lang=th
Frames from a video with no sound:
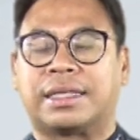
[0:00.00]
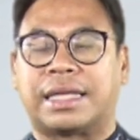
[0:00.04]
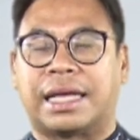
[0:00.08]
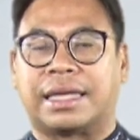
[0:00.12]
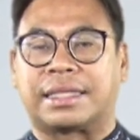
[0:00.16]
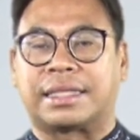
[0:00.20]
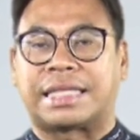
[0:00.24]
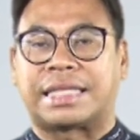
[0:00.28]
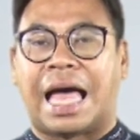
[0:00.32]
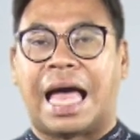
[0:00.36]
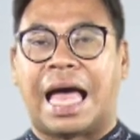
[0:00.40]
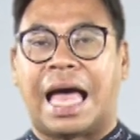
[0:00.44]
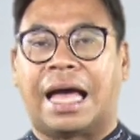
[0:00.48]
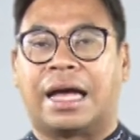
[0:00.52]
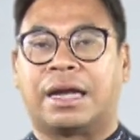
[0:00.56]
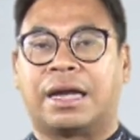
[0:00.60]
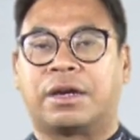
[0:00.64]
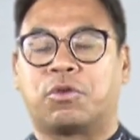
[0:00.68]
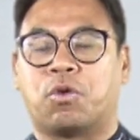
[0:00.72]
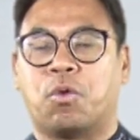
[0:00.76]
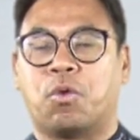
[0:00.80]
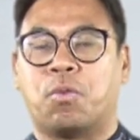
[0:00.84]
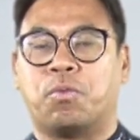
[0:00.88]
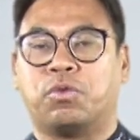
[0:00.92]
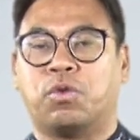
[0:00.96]
ต่า
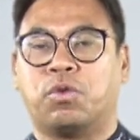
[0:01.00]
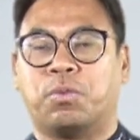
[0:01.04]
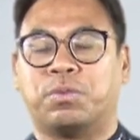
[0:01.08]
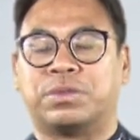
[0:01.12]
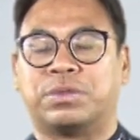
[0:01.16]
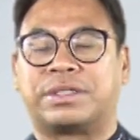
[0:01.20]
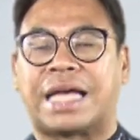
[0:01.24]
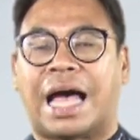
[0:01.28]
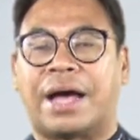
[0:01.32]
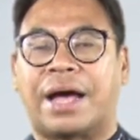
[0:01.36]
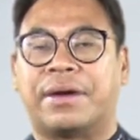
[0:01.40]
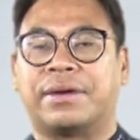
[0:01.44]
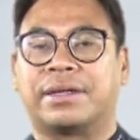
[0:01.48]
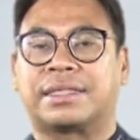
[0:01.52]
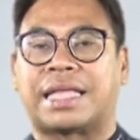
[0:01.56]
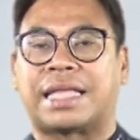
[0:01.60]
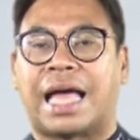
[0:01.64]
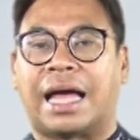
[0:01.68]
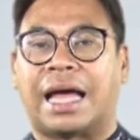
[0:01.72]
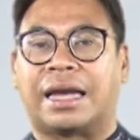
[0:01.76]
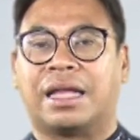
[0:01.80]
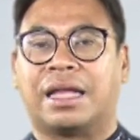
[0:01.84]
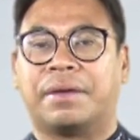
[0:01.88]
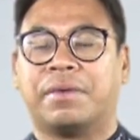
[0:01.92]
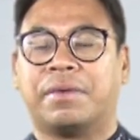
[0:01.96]
งๆ กลุ่มหนุ่มสาว
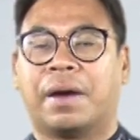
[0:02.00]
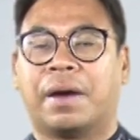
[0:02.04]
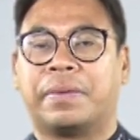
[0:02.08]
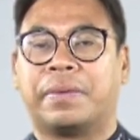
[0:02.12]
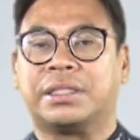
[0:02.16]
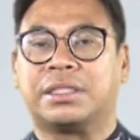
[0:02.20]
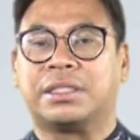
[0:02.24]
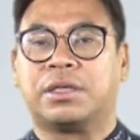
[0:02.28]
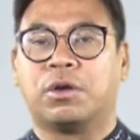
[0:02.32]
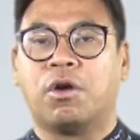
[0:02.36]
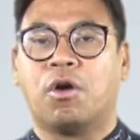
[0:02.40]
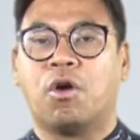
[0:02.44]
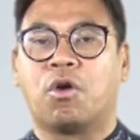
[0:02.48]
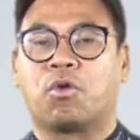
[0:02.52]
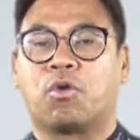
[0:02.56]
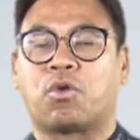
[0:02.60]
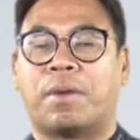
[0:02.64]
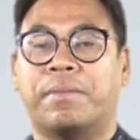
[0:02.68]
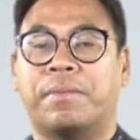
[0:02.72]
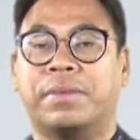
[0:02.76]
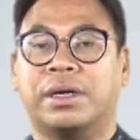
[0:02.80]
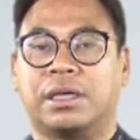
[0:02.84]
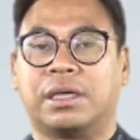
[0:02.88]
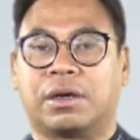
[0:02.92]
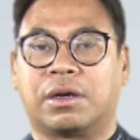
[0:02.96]
ต่างๆ ในเมืองพิษโลกก
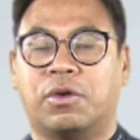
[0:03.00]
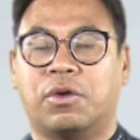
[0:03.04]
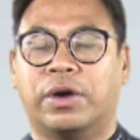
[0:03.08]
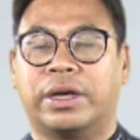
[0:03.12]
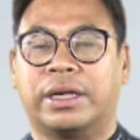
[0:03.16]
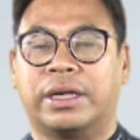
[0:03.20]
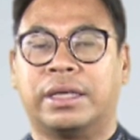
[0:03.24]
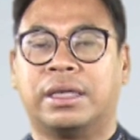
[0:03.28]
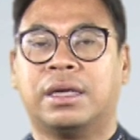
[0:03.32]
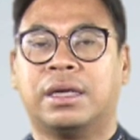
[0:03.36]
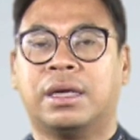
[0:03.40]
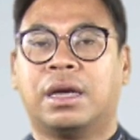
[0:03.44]
ว่าหมื่นคน